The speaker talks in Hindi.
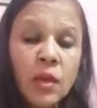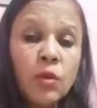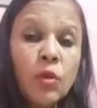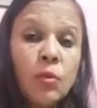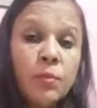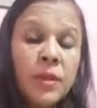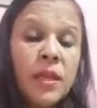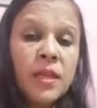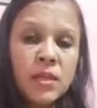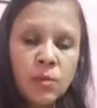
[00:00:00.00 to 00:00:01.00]
तो
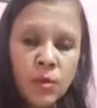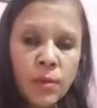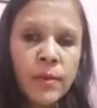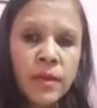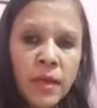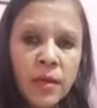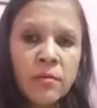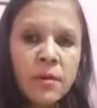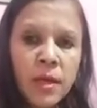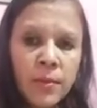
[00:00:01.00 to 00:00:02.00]
दिल्ली के जो मुख्यमंत्री
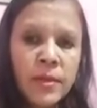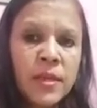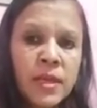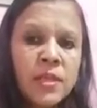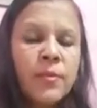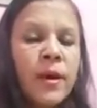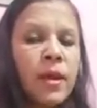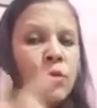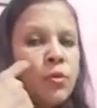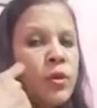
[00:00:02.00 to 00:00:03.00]
अरविंद केजरीवाल
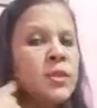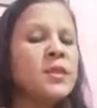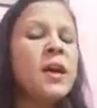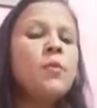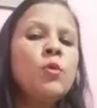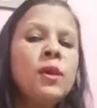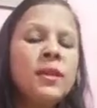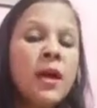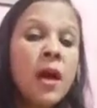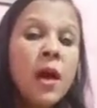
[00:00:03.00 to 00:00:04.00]
है उन्होंने साफ बोला
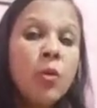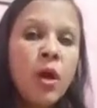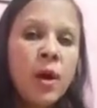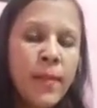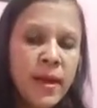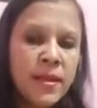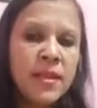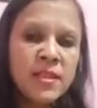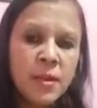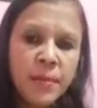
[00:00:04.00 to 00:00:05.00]
था वो हमारे
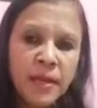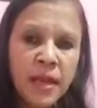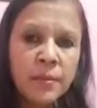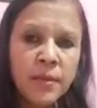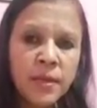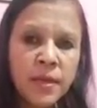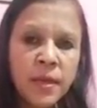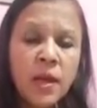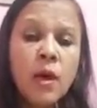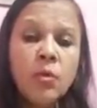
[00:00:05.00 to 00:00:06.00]
देश के प्रधानमंत्री
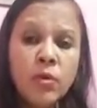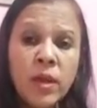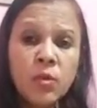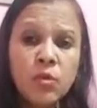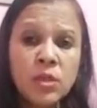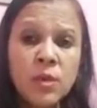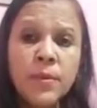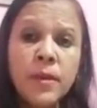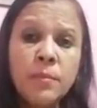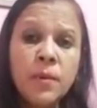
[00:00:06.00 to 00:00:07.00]
हैं उन्हें कुछ
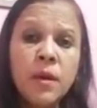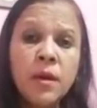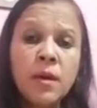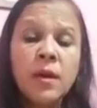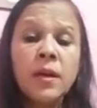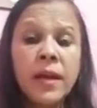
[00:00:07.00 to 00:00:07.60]
भी आ,